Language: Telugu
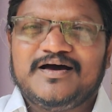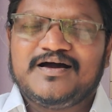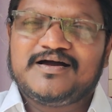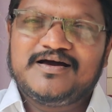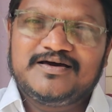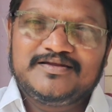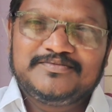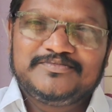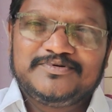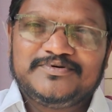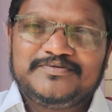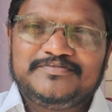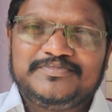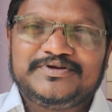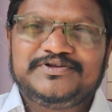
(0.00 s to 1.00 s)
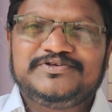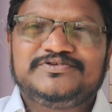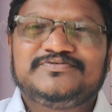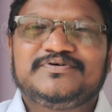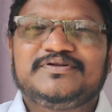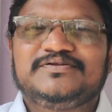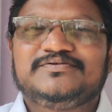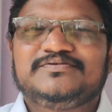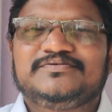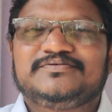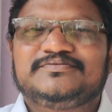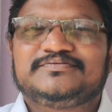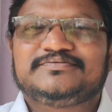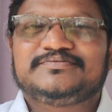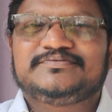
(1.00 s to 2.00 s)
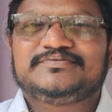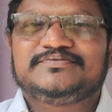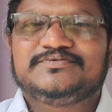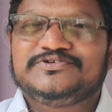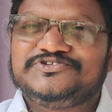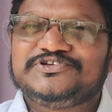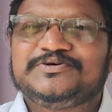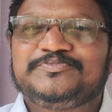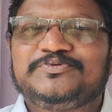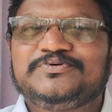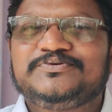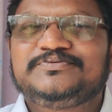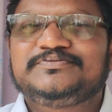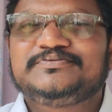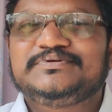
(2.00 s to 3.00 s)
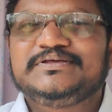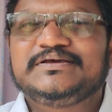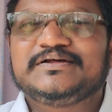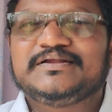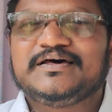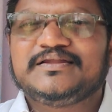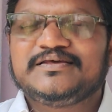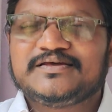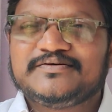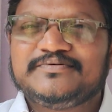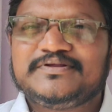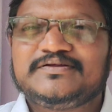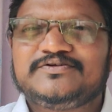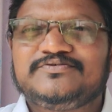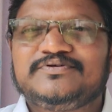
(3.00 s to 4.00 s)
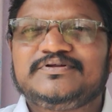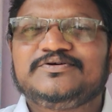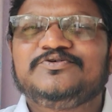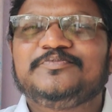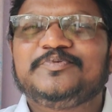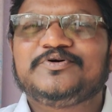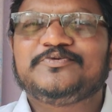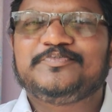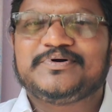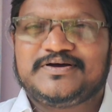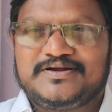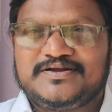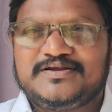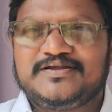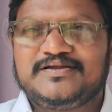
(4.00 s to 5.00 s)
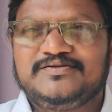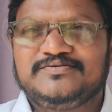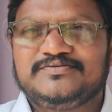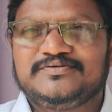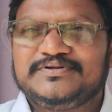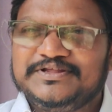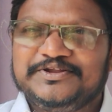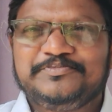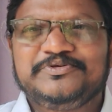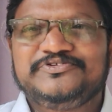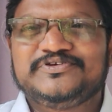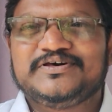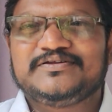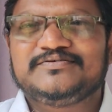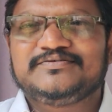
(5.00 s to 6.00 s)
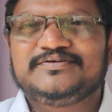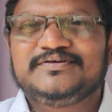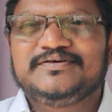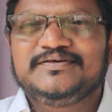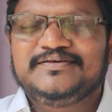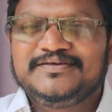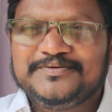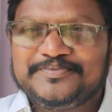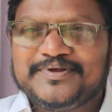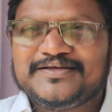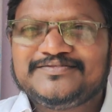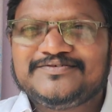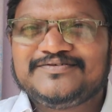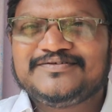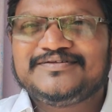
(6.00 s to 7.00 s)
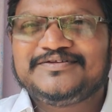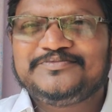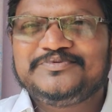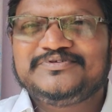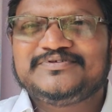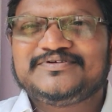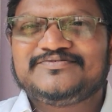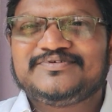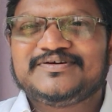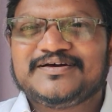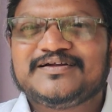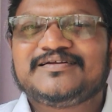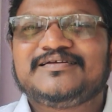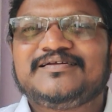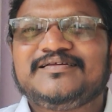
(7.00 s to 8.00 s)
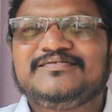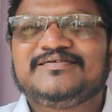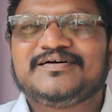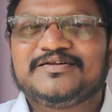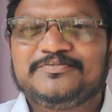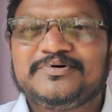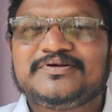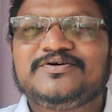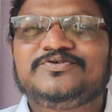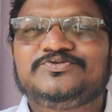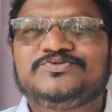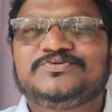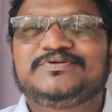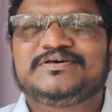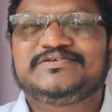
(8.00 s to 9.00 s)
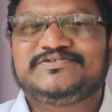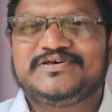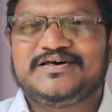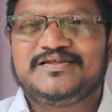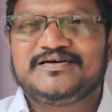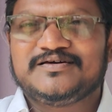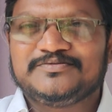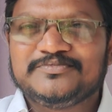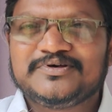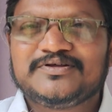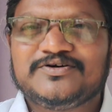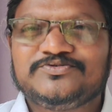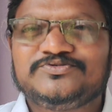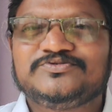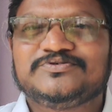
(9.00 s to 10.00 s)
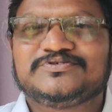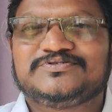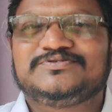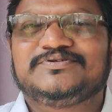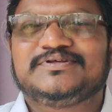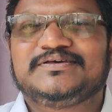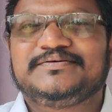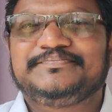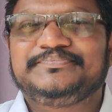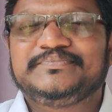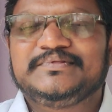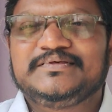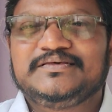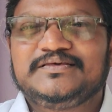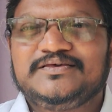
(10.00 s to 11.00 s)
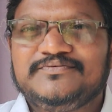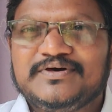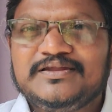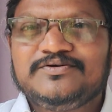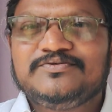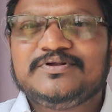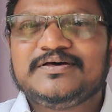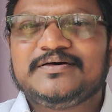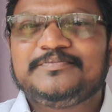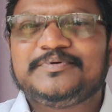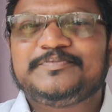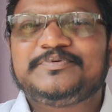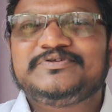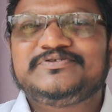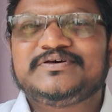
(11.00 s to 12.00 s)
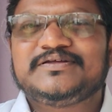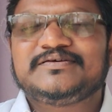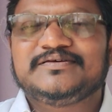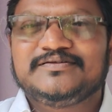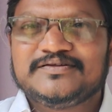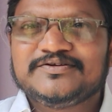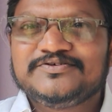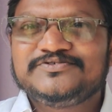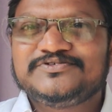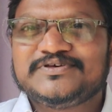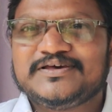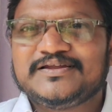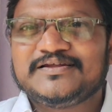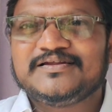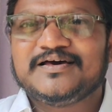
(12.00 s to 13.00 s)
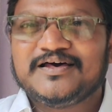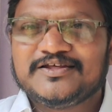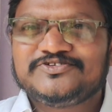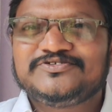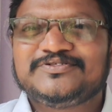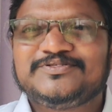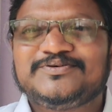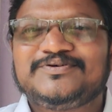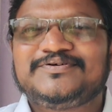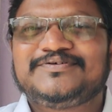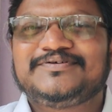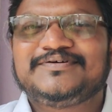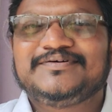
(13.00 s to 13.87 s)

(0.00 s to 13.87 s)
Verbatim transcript: ఆ కాలంలో బ్రిటిష్ వాళ్ళు వచ్చినప్పుడు ఇక్కడ అనేకమైనటువంటి గొప్ప గొప్ప కట్టడాలు నిర్మించారు ఈ ప్రాంతంలో నిర్మించినటువంటి కట్టడాలు కనుమరుగవుతూ ఉన్నాయి చాలా కనుమరుగవుతూ వస్తున్నాయి ఇవన్నీ కూడా ప్రపంచానికి ఇంట్రడ్యూస్ చేయాలనే ఆలోచనతో